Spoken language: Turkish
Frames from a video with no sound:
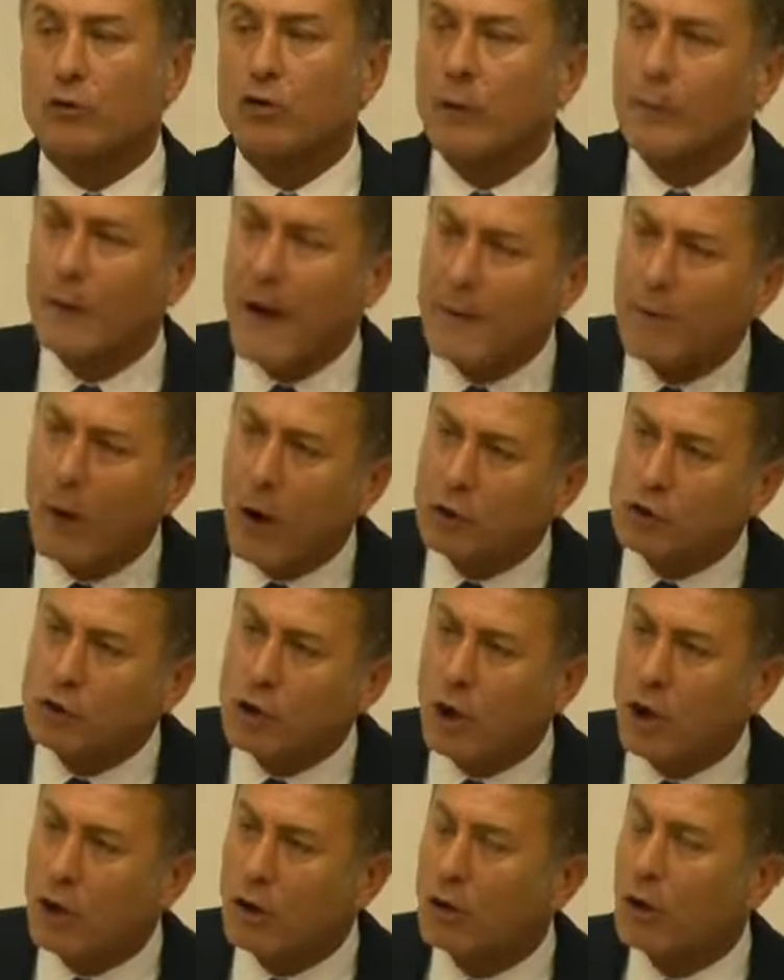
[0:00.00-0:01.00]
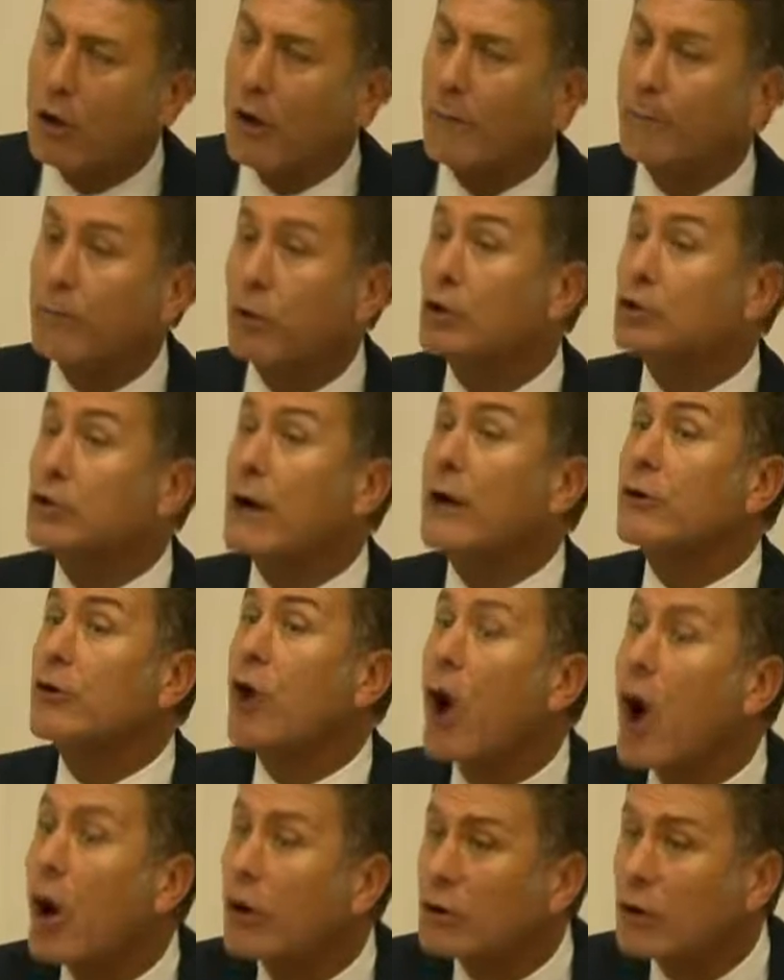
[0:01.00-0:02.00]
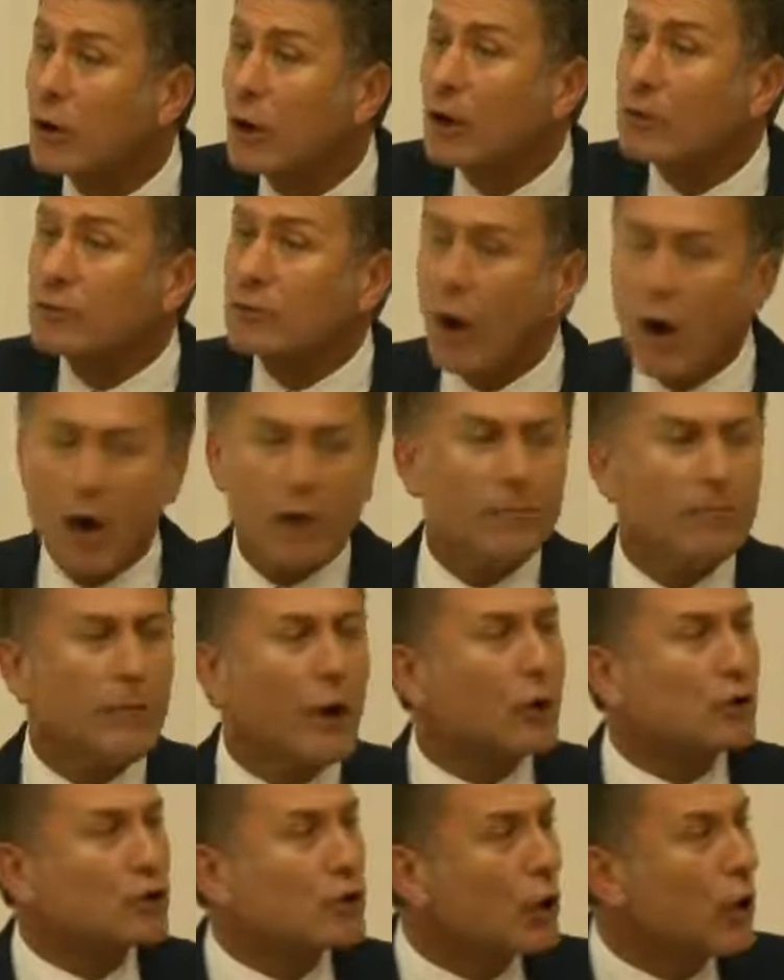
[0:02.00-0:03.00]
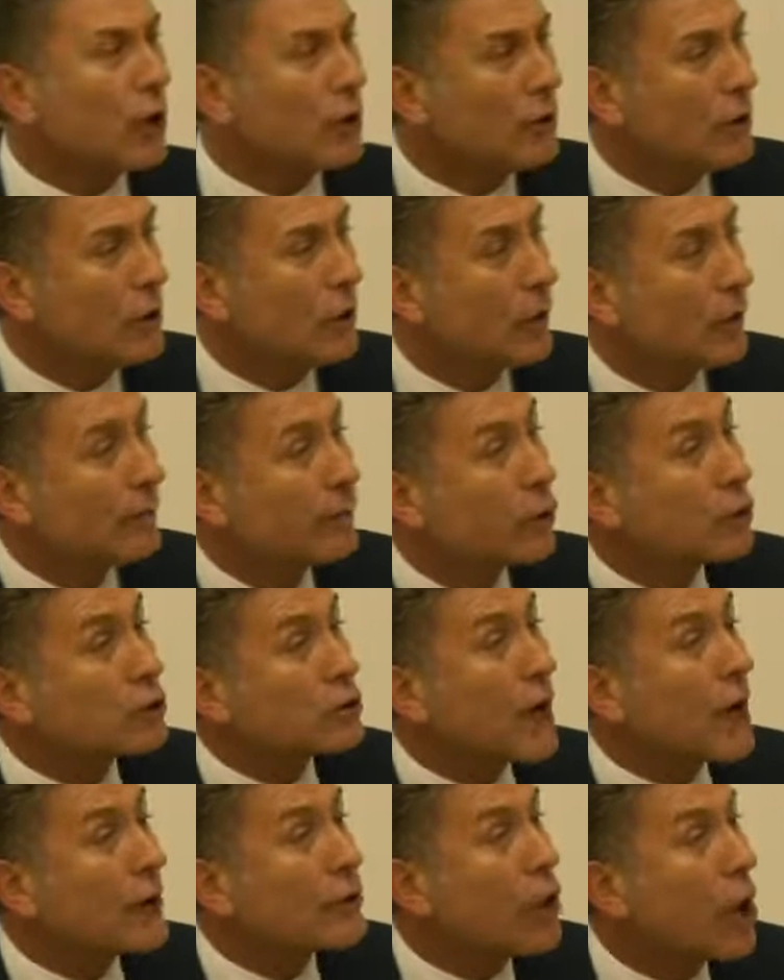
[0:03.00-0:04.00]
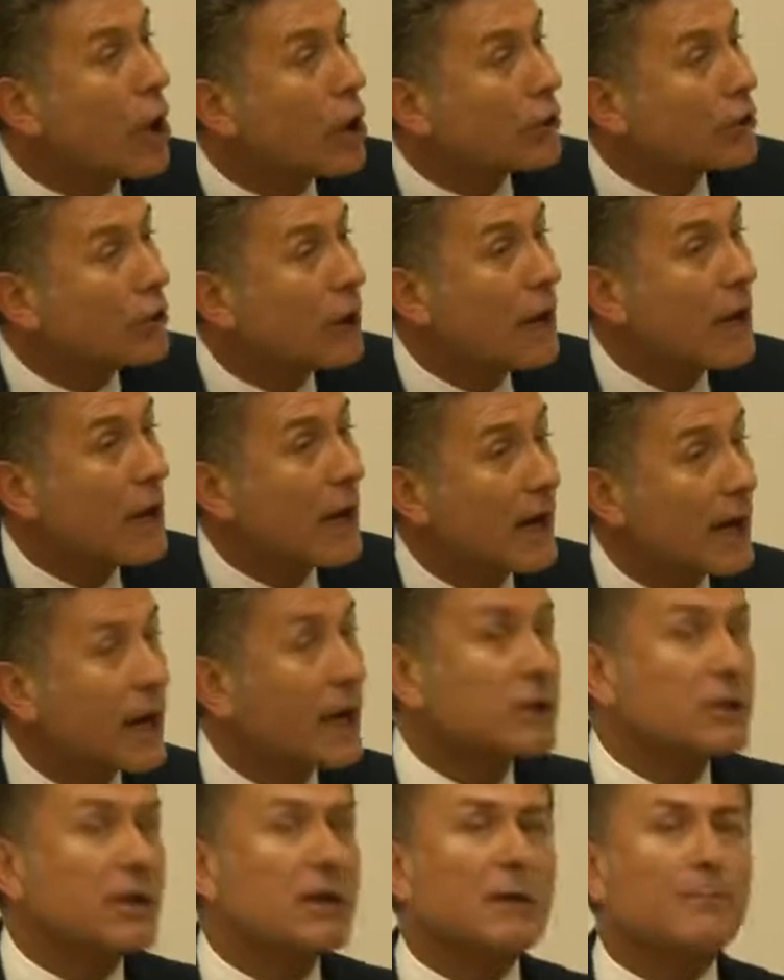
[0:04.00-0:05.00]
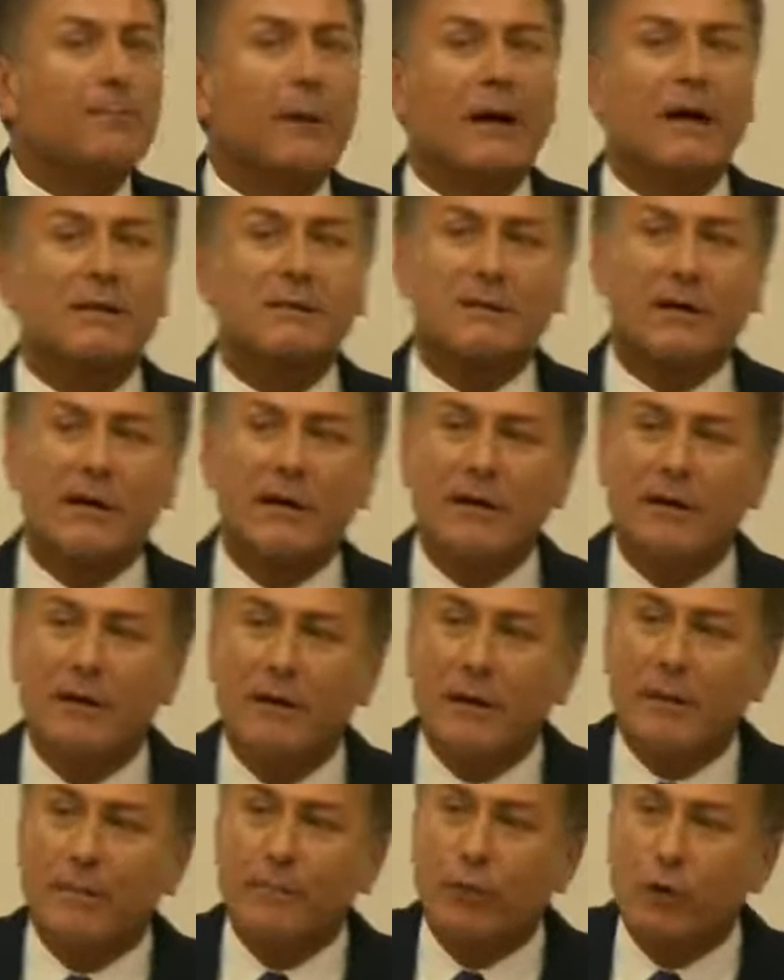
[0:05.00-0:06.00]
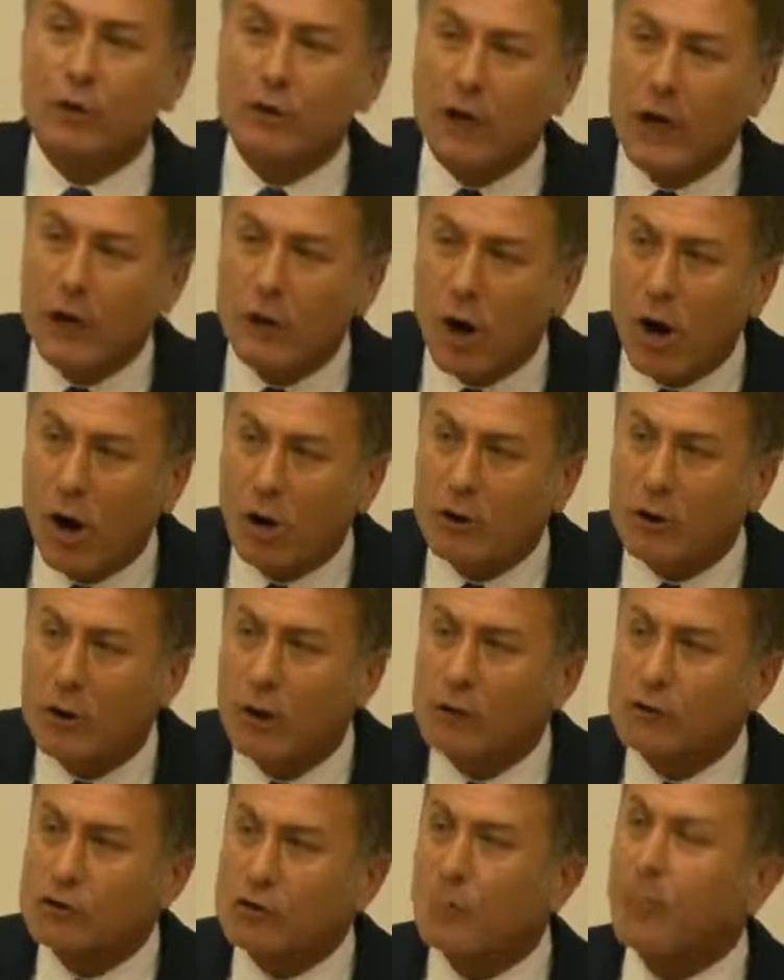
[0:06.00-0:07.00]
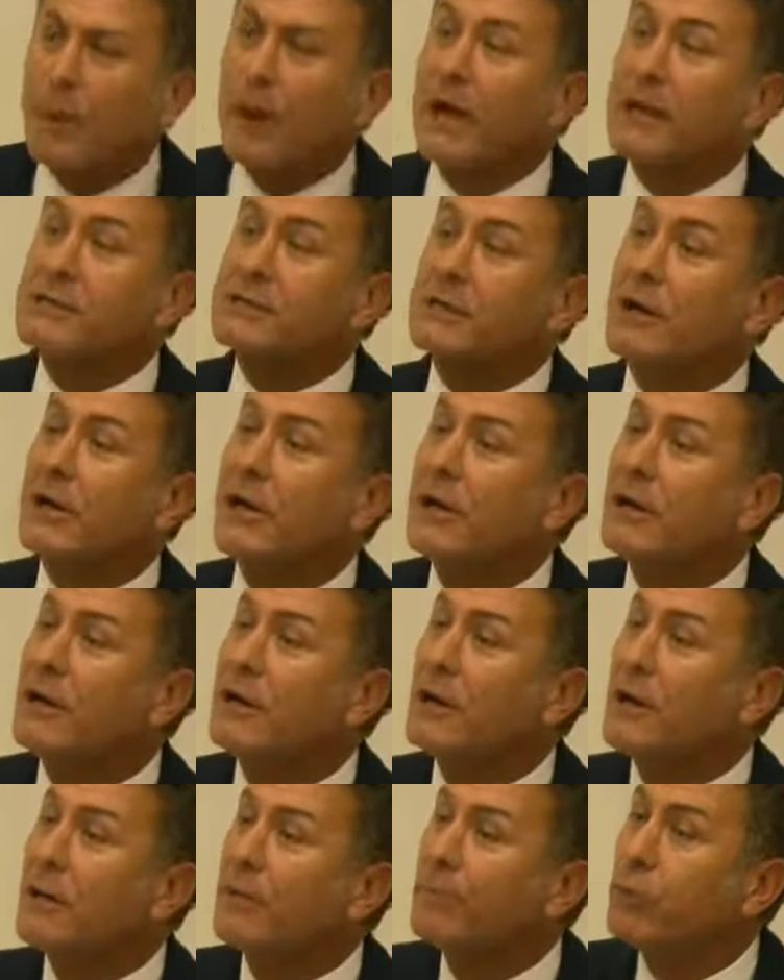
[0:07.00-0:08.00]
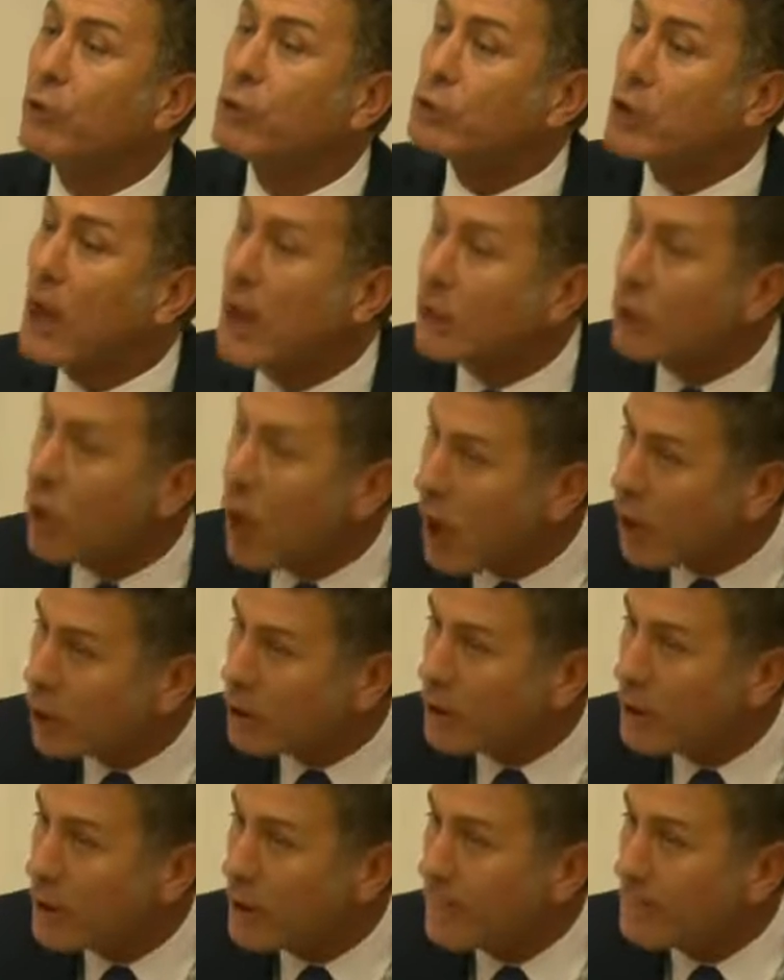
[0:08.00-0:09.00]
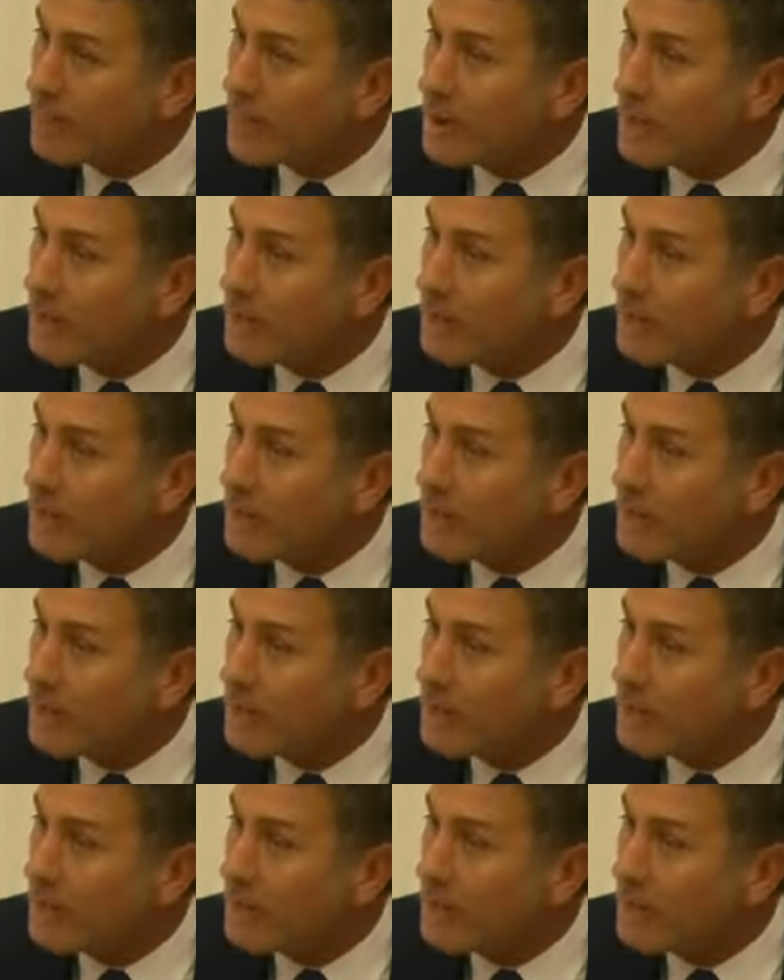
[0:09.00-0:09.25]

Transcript: Gübre borcu burada yok. Tohum borcu burada yok. Elektrik parası burada yok. Su parası burada yok.